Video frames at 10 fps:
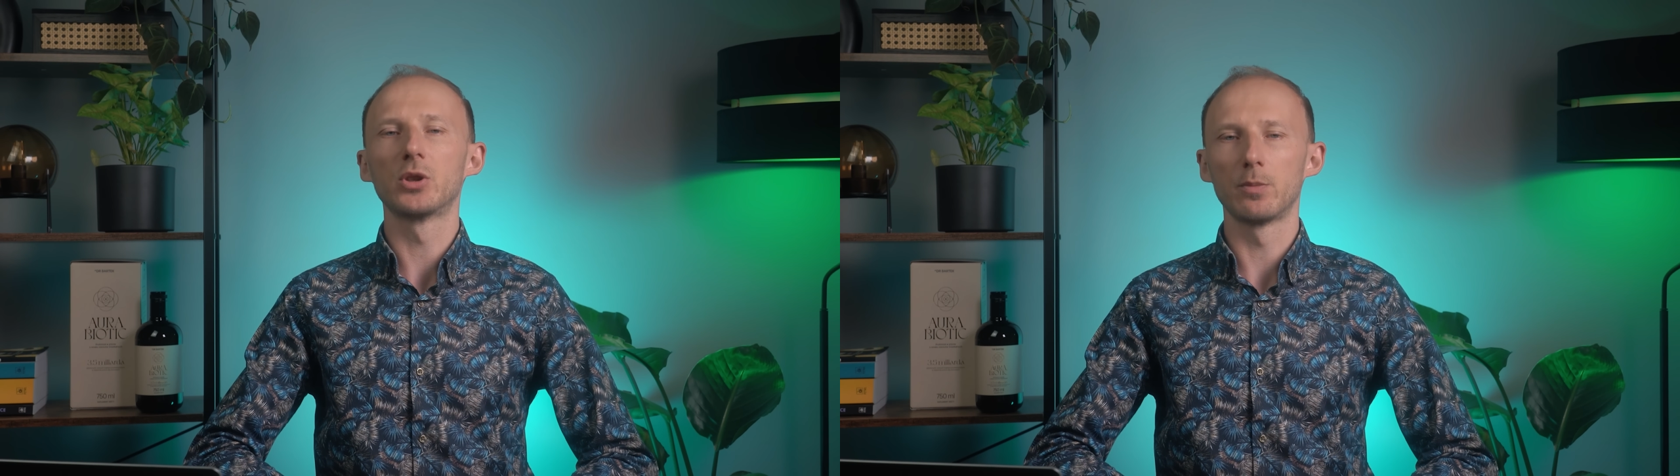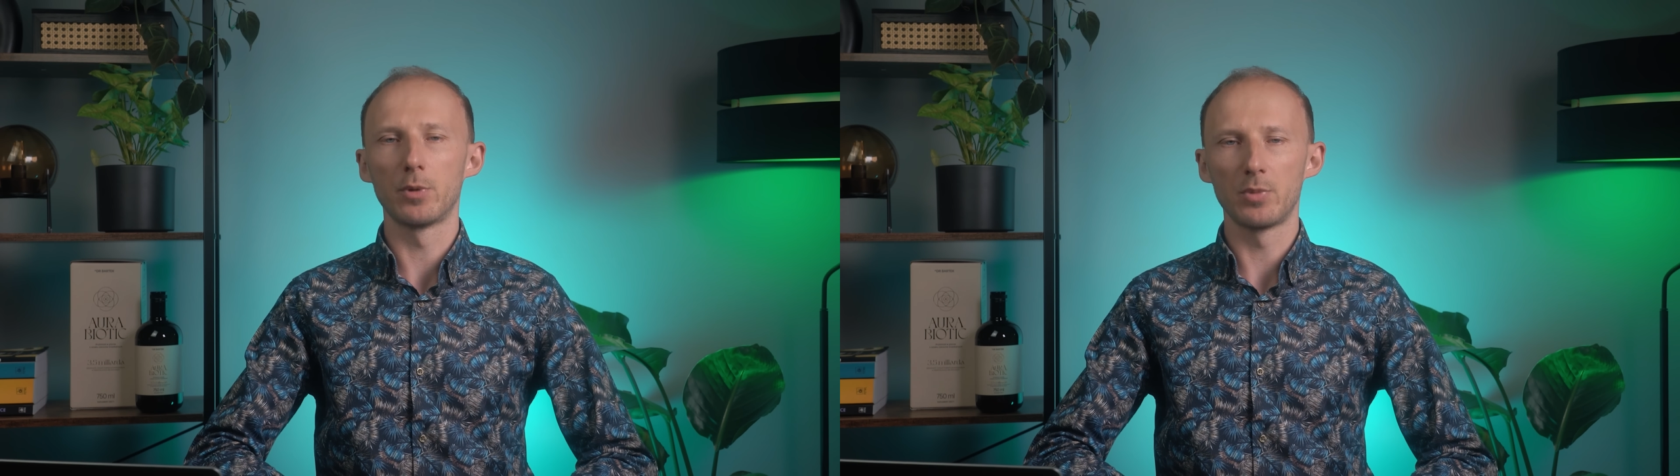
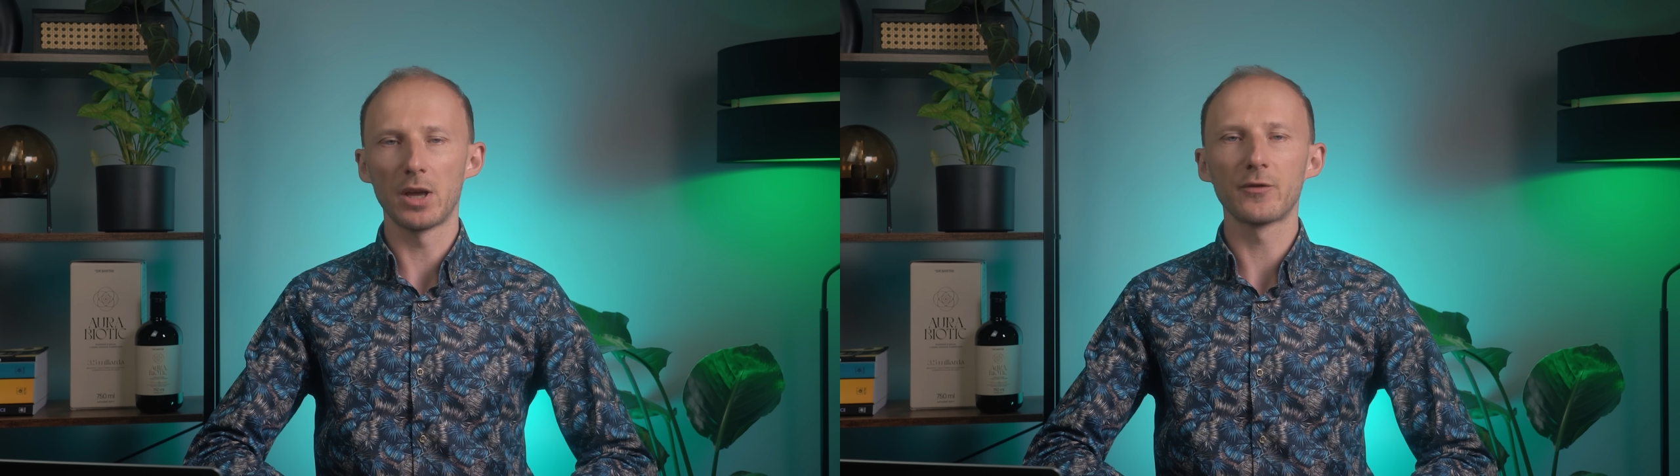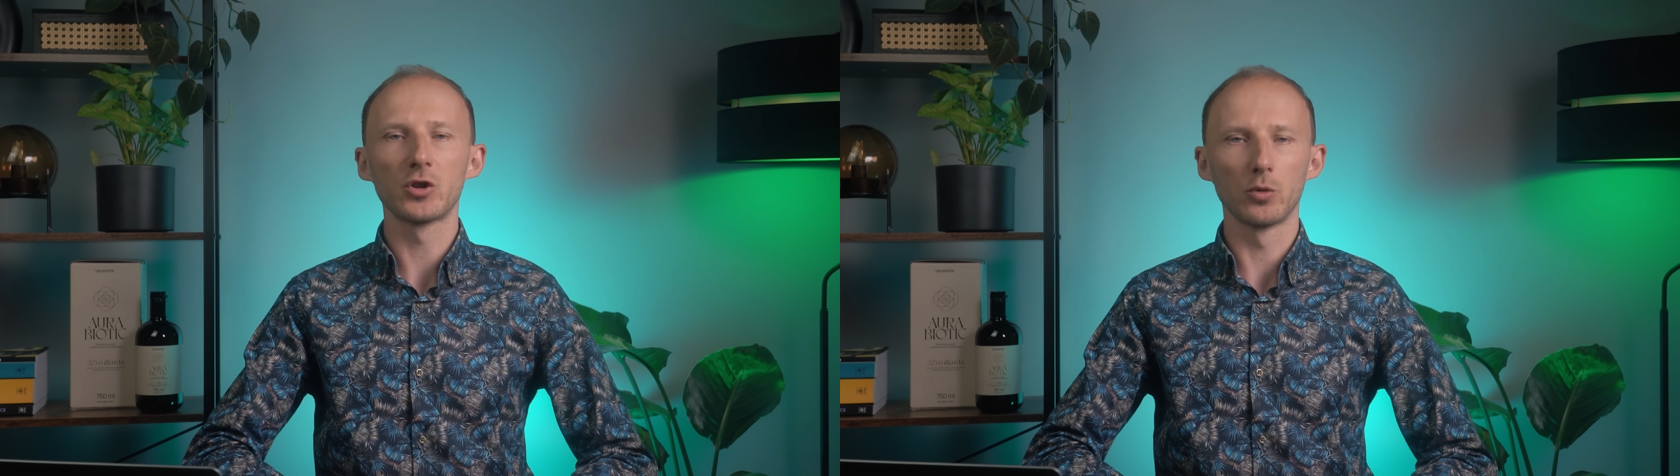typ
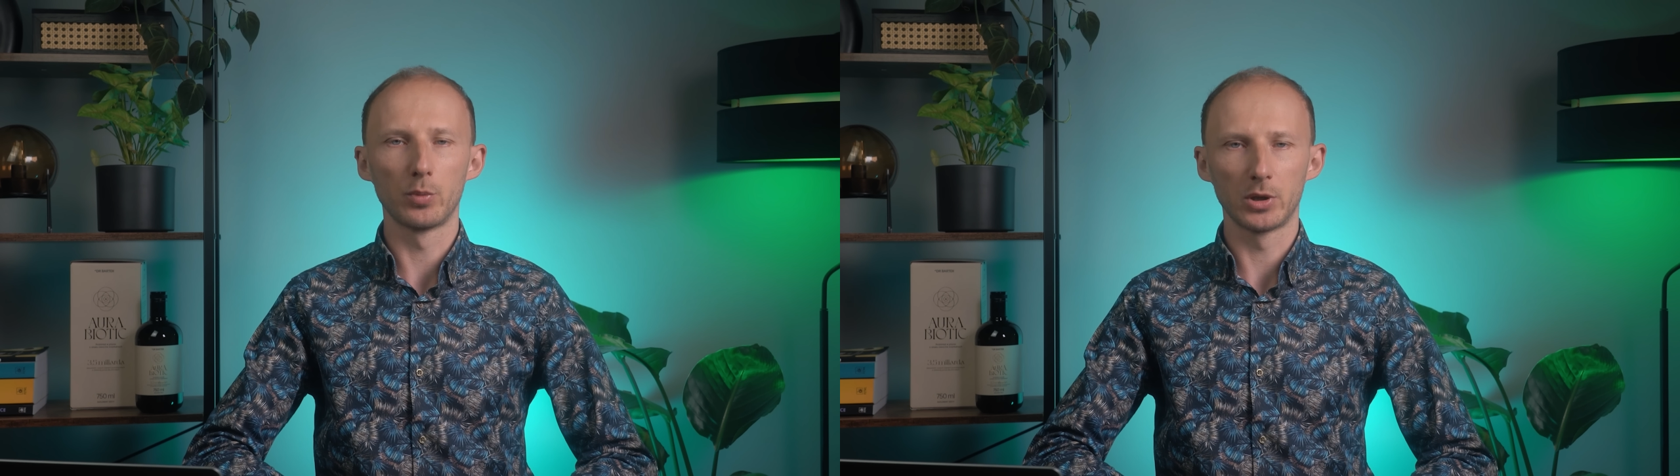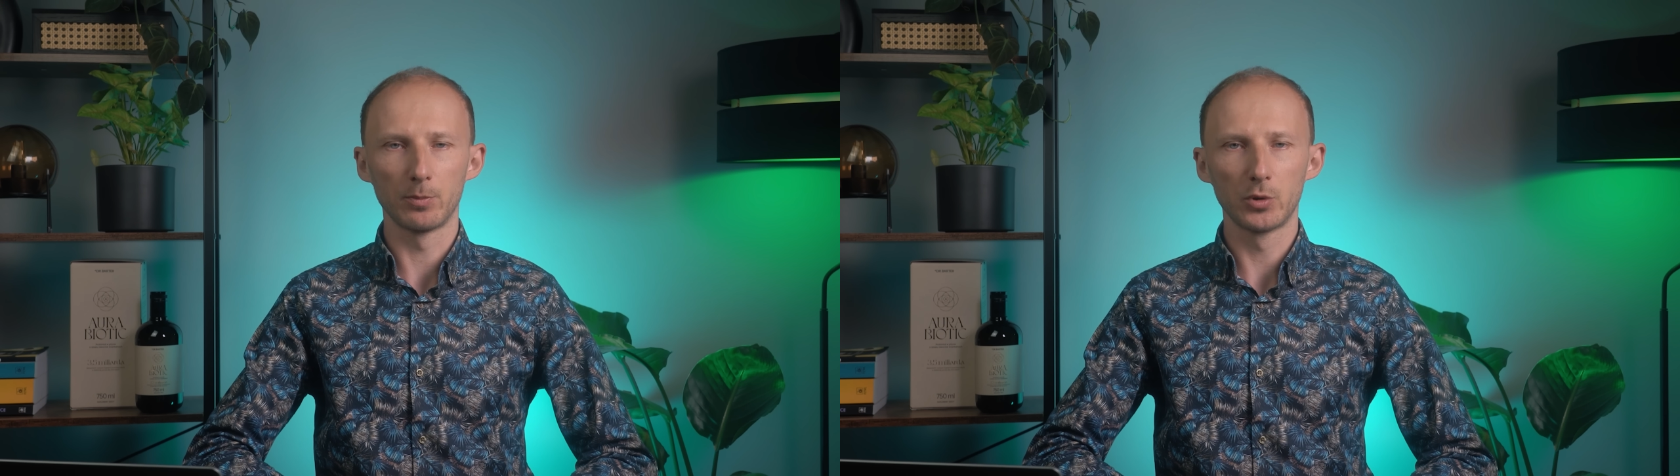pierwszy
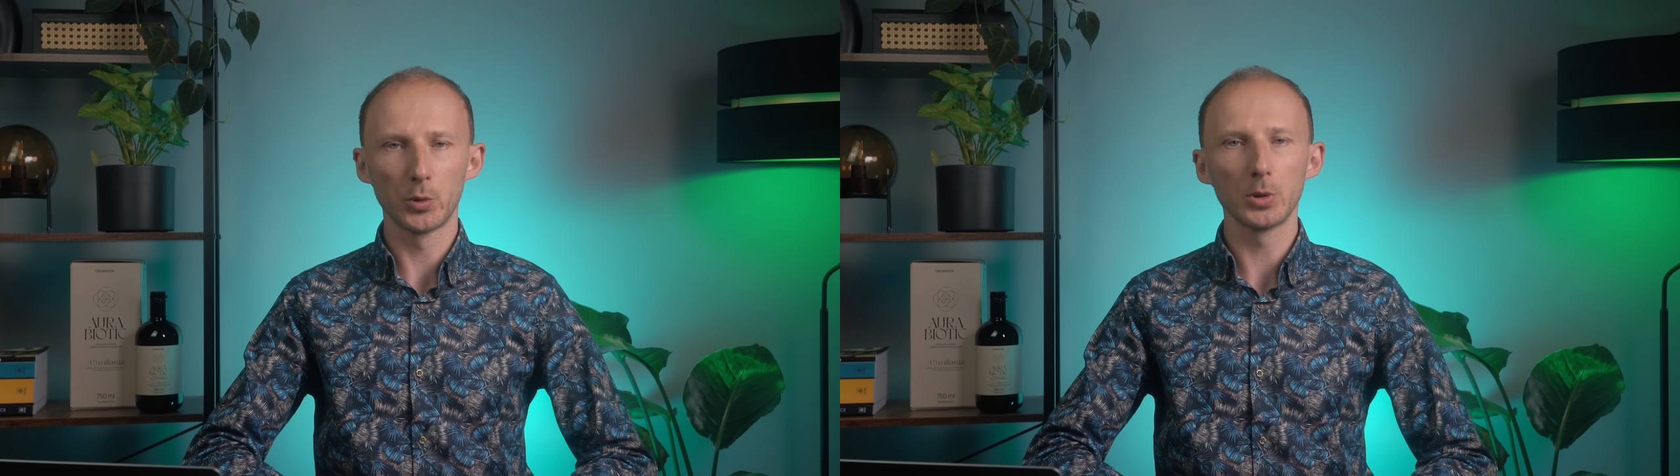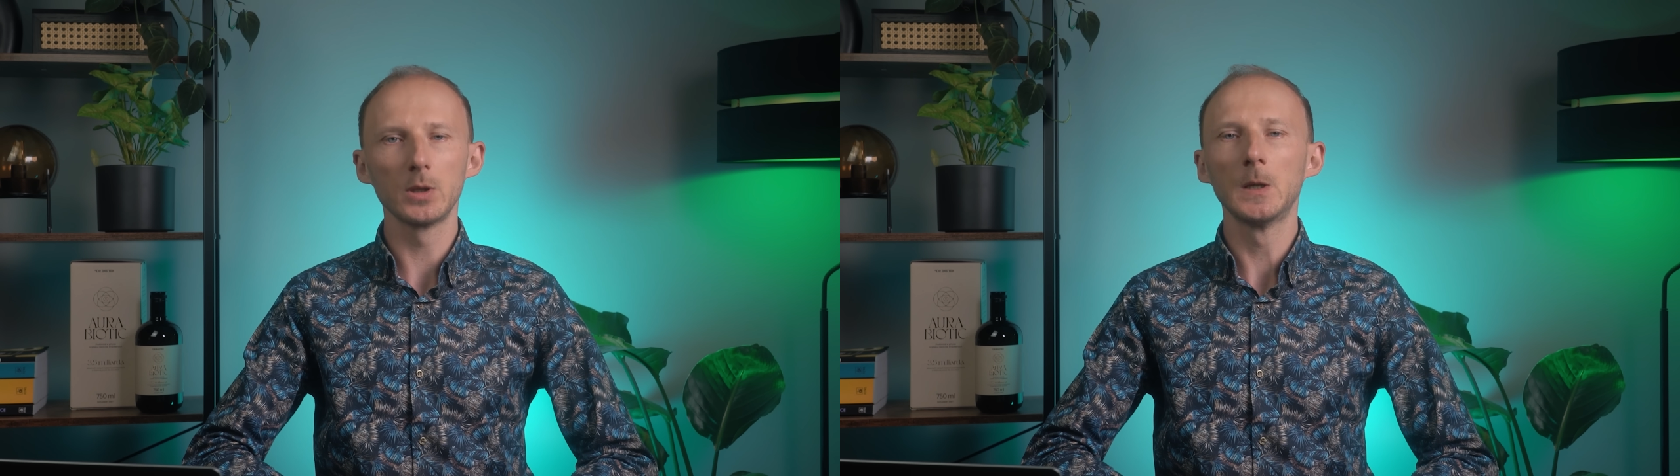lub typ
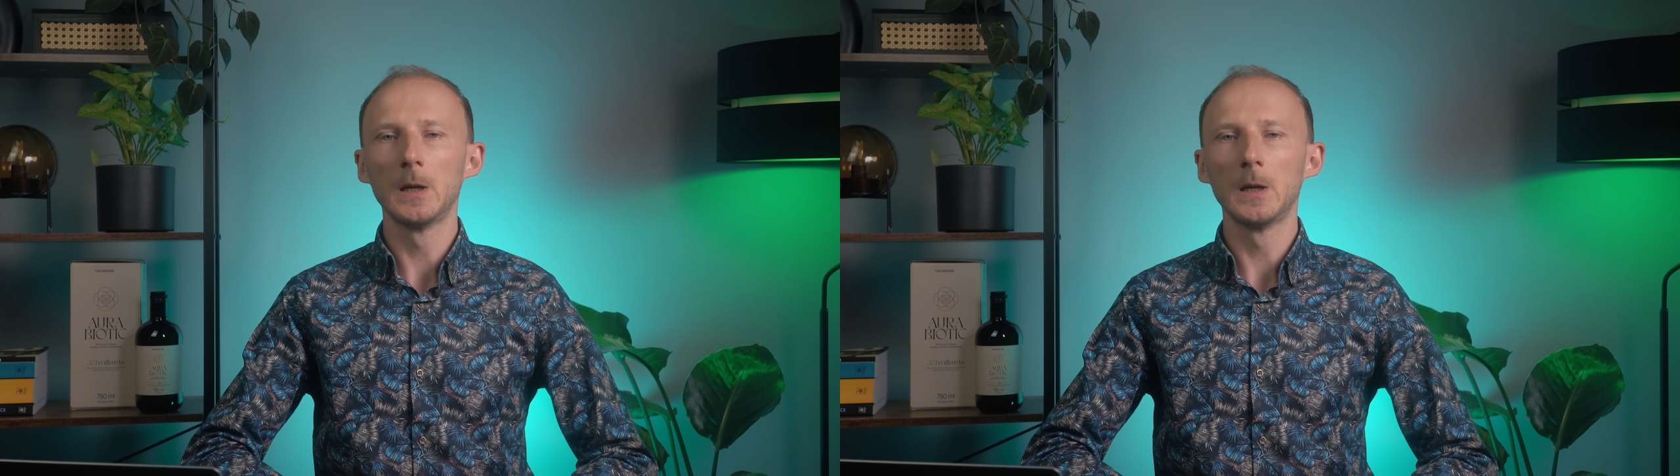drugi,